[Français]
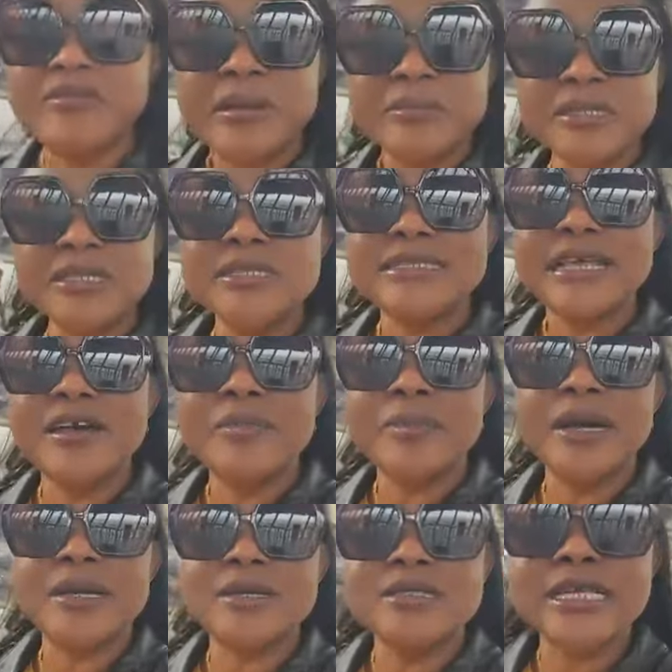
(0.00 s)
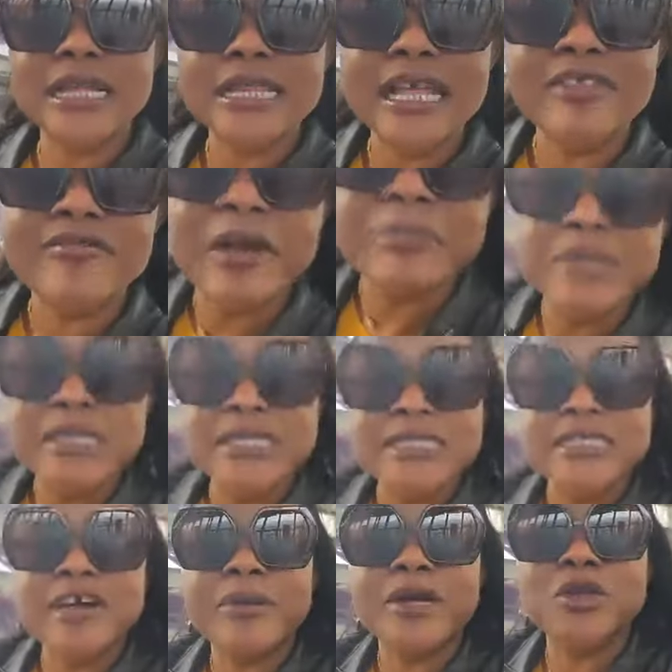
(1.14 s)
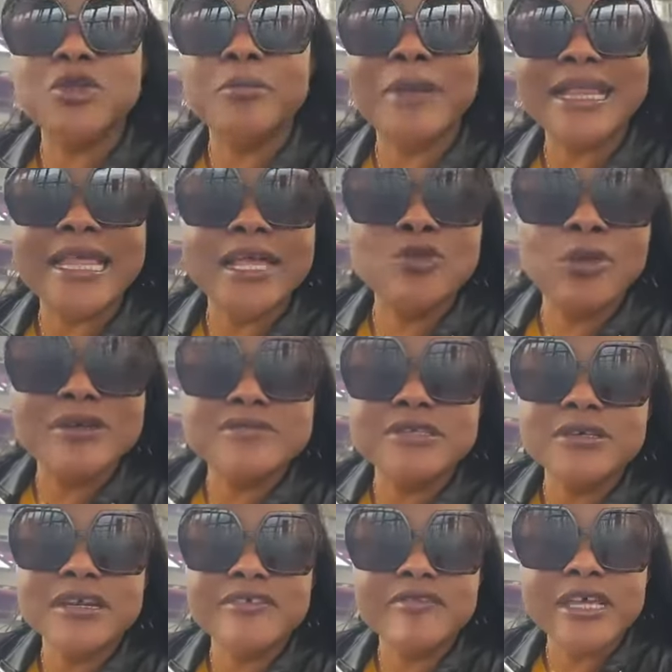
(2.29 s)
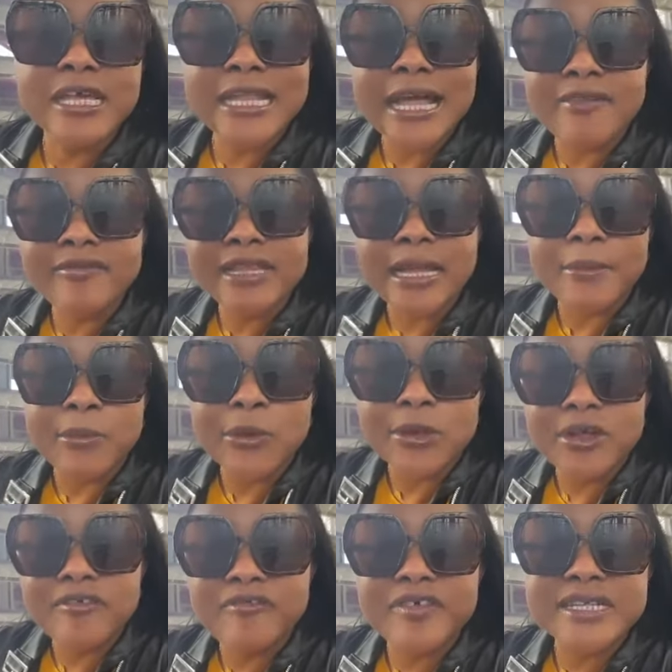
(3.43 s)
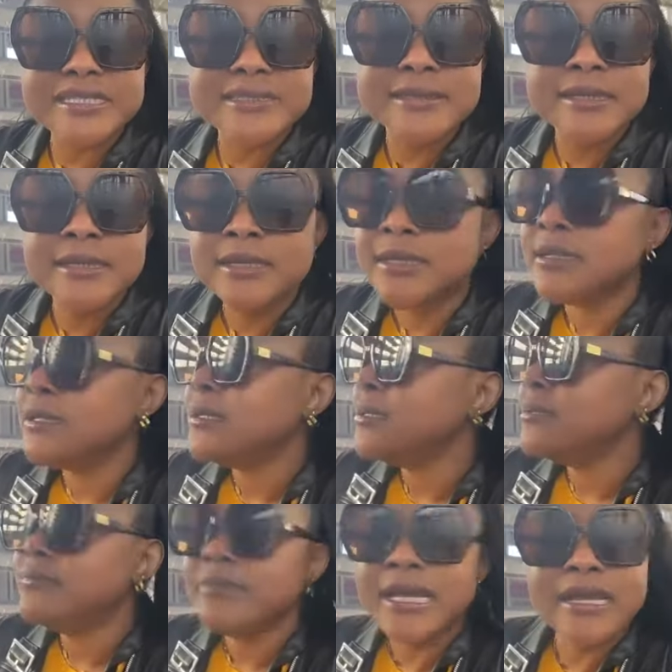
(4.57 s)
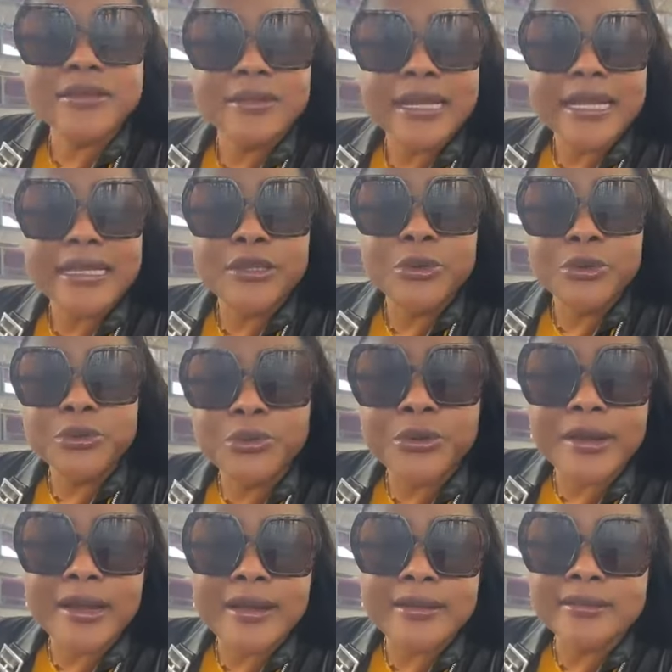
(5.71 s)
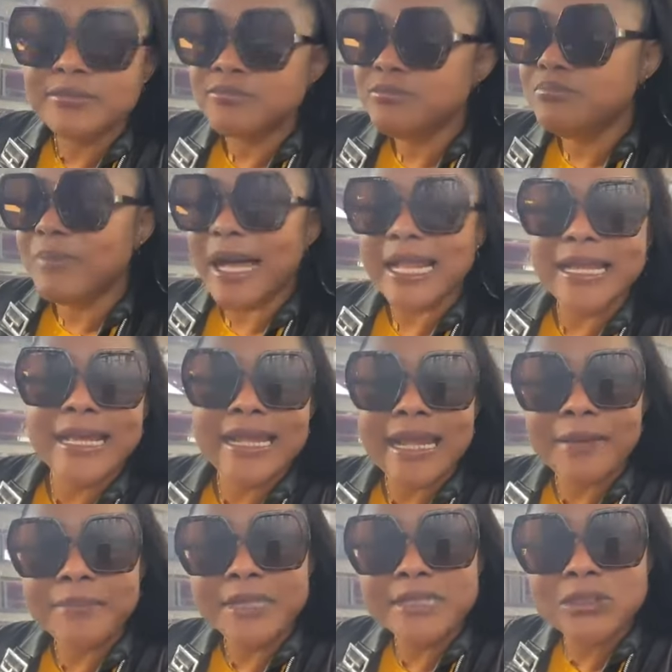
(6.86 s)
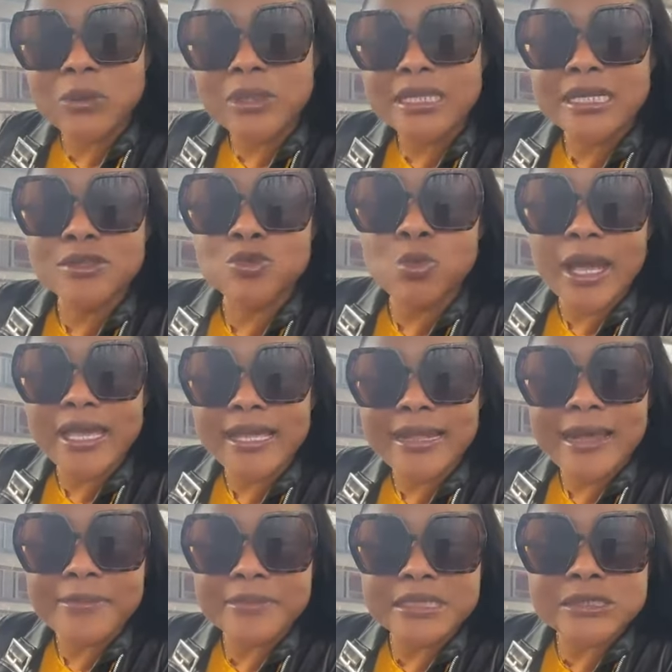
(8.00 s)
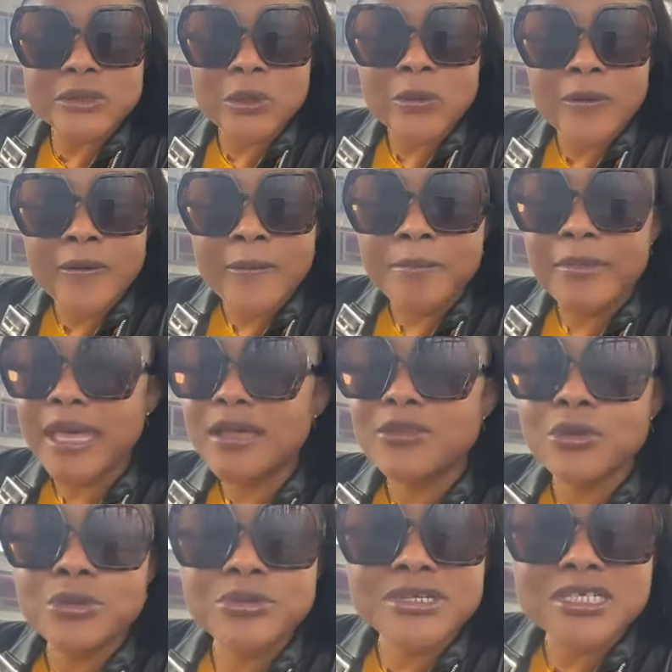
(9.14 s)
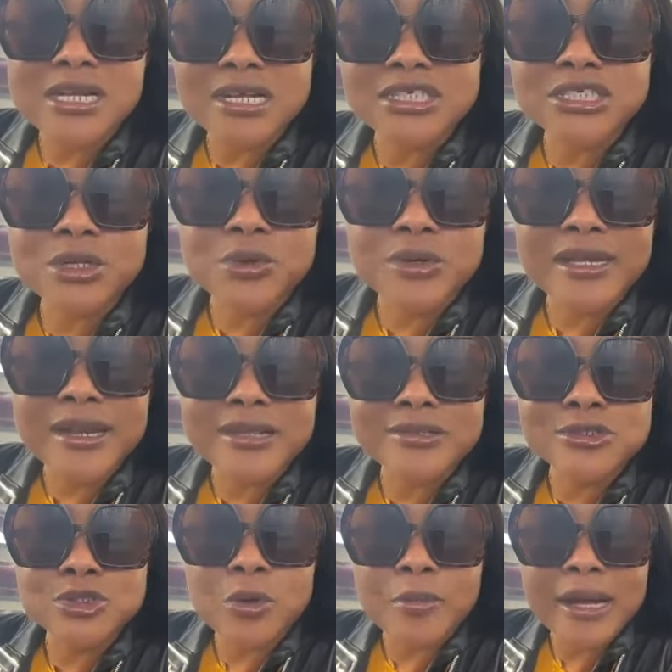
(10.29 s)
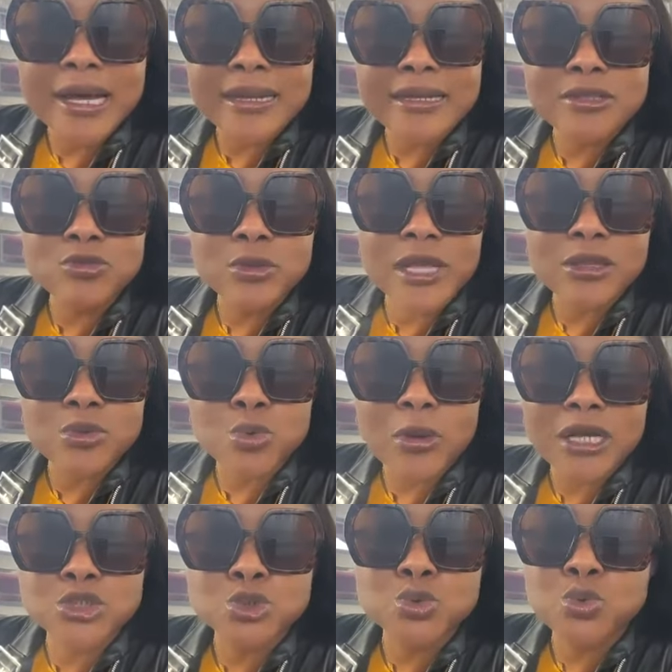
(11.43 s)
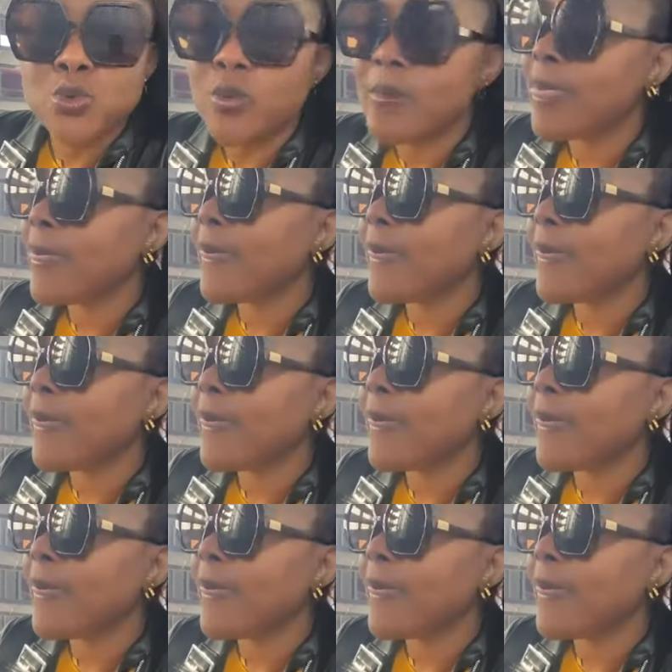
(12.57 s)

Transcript: Les femmes qui ne savent pas que, certaines femmes qui ne savent pas que le matin doivent se réveiller, laver d'abord leurs fesses. Mais que les déodorants, balayer la maison, nettoyer la maison. Mais que changer le gras de son mari tous les trois jours.